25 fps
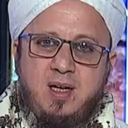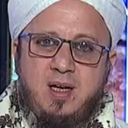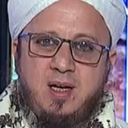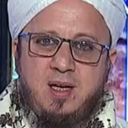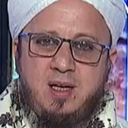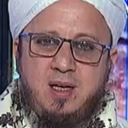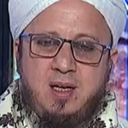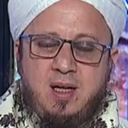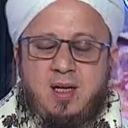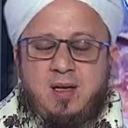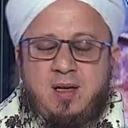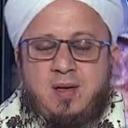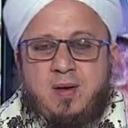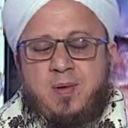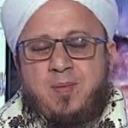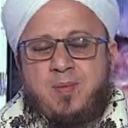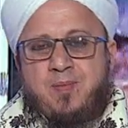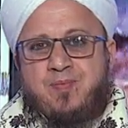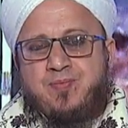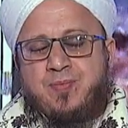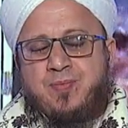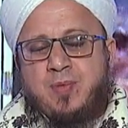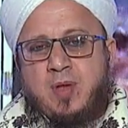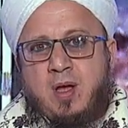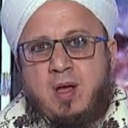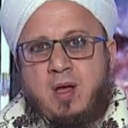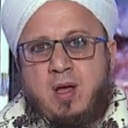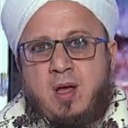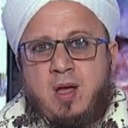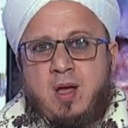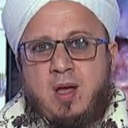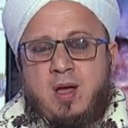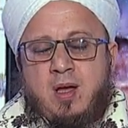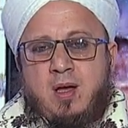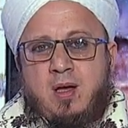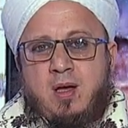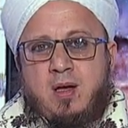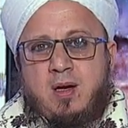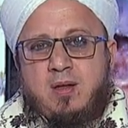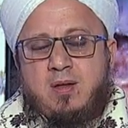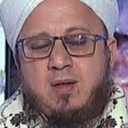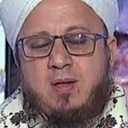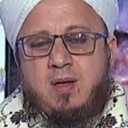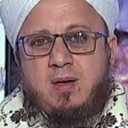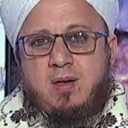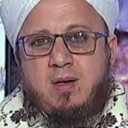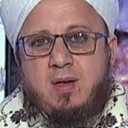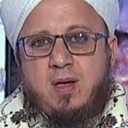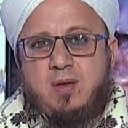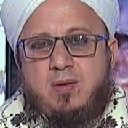علي
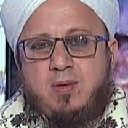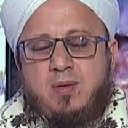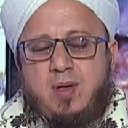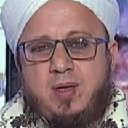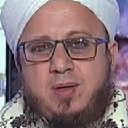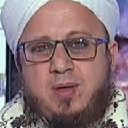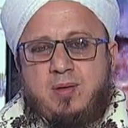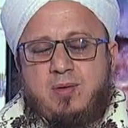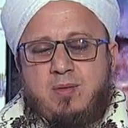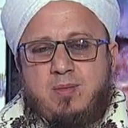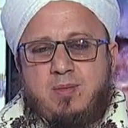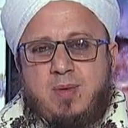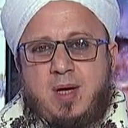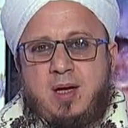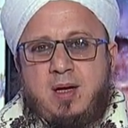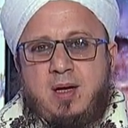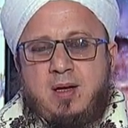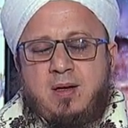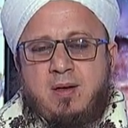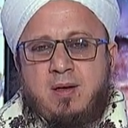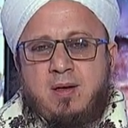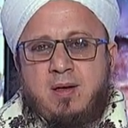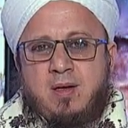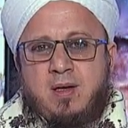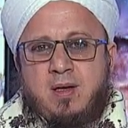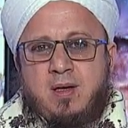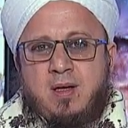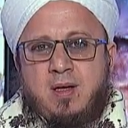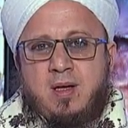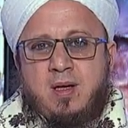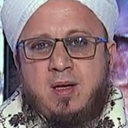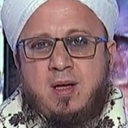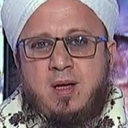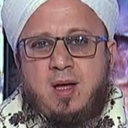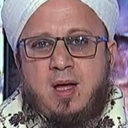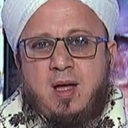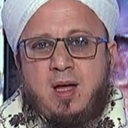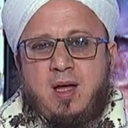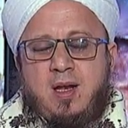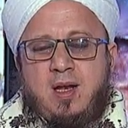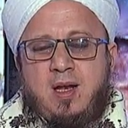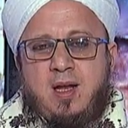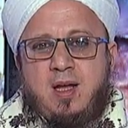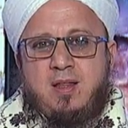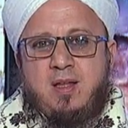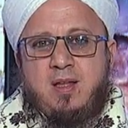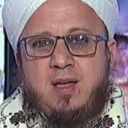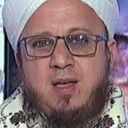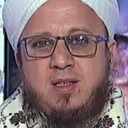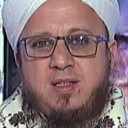رضي الله عنهما
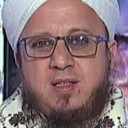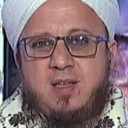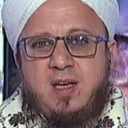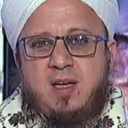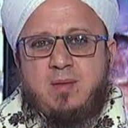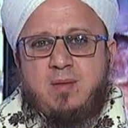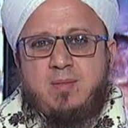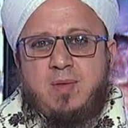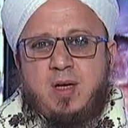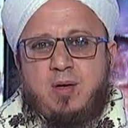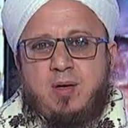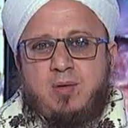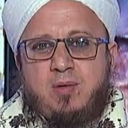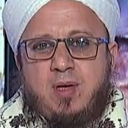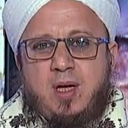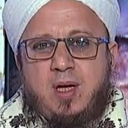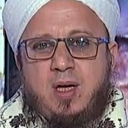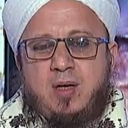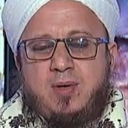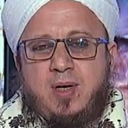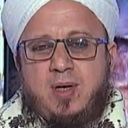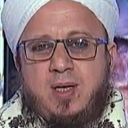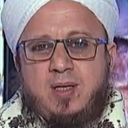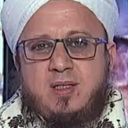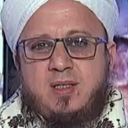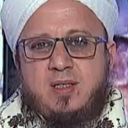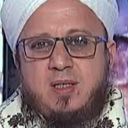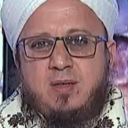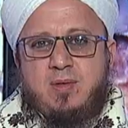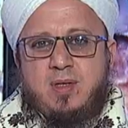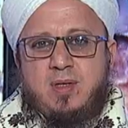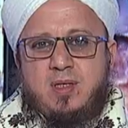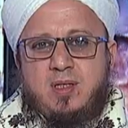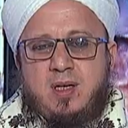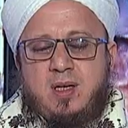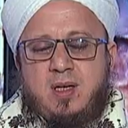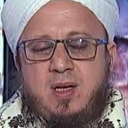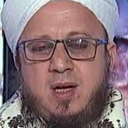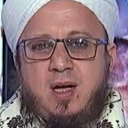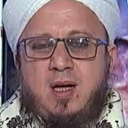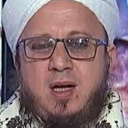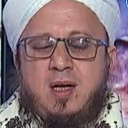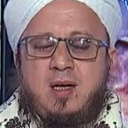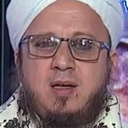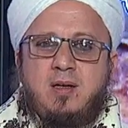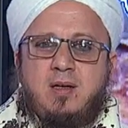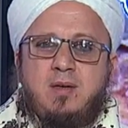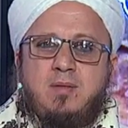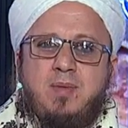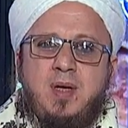الذي سيملأ الله عز وجل
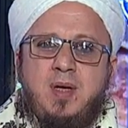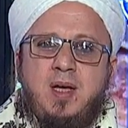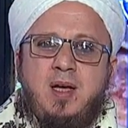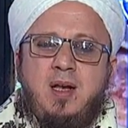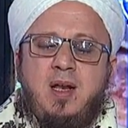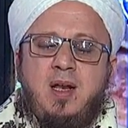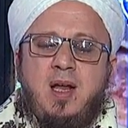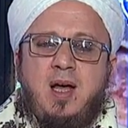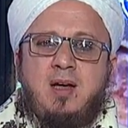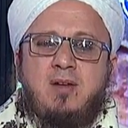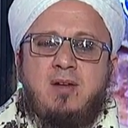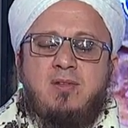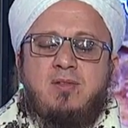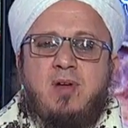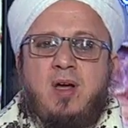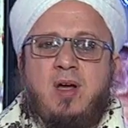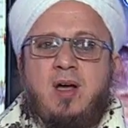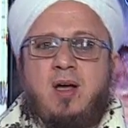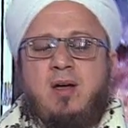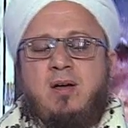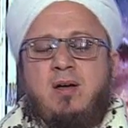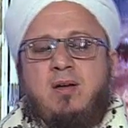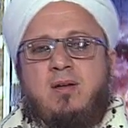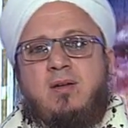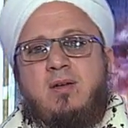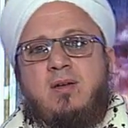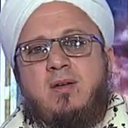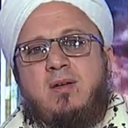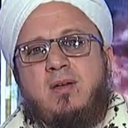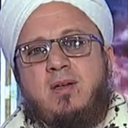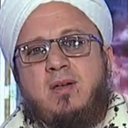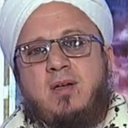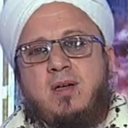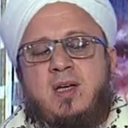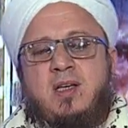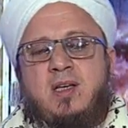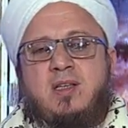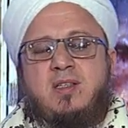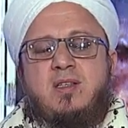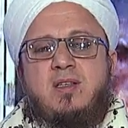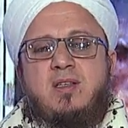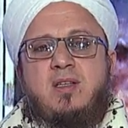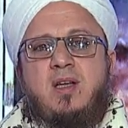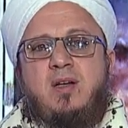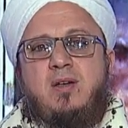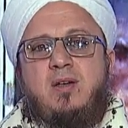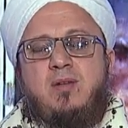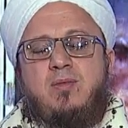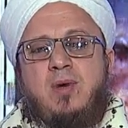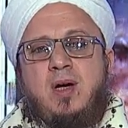به الأرض
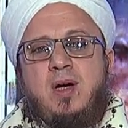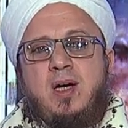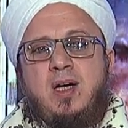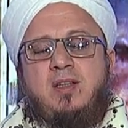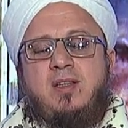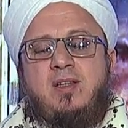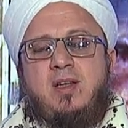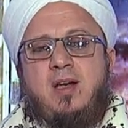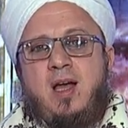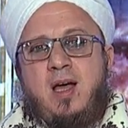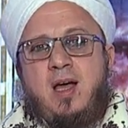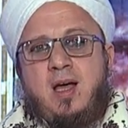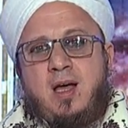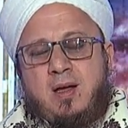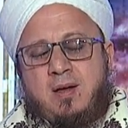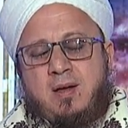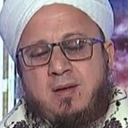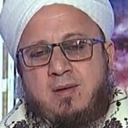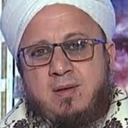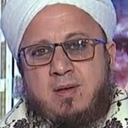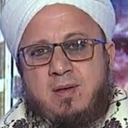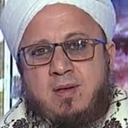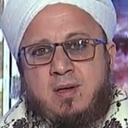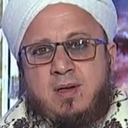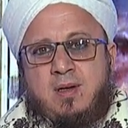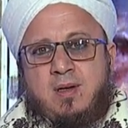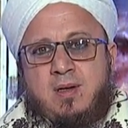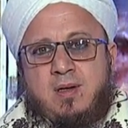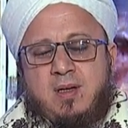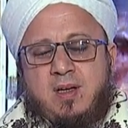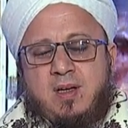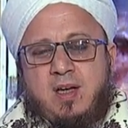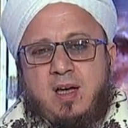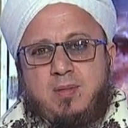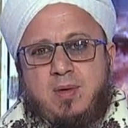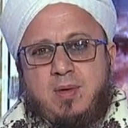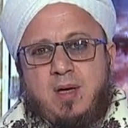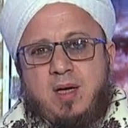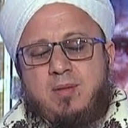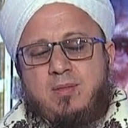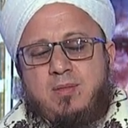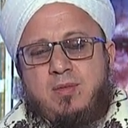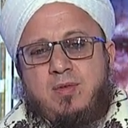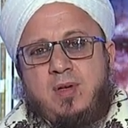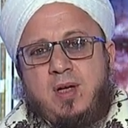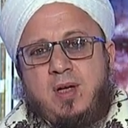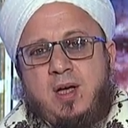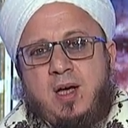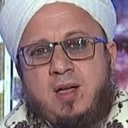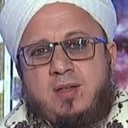قسطا وعدلا كما
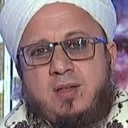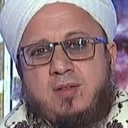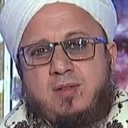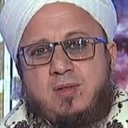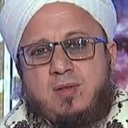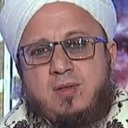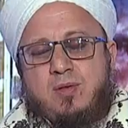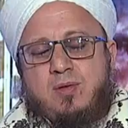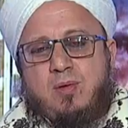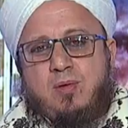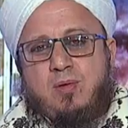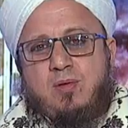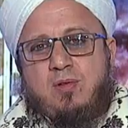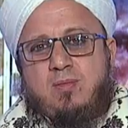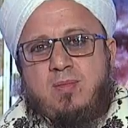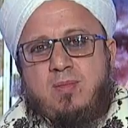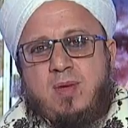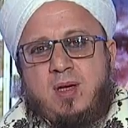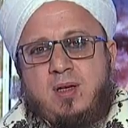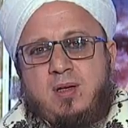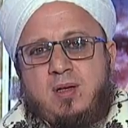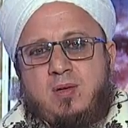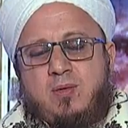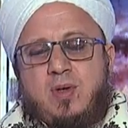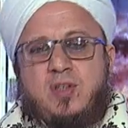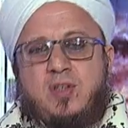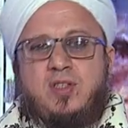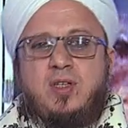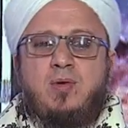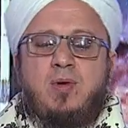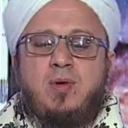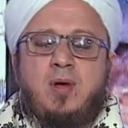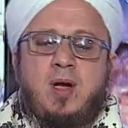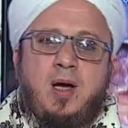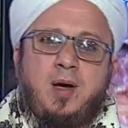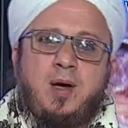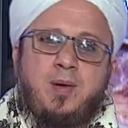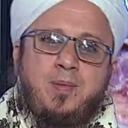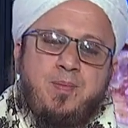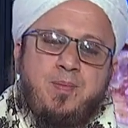ملئت ظلما وجورا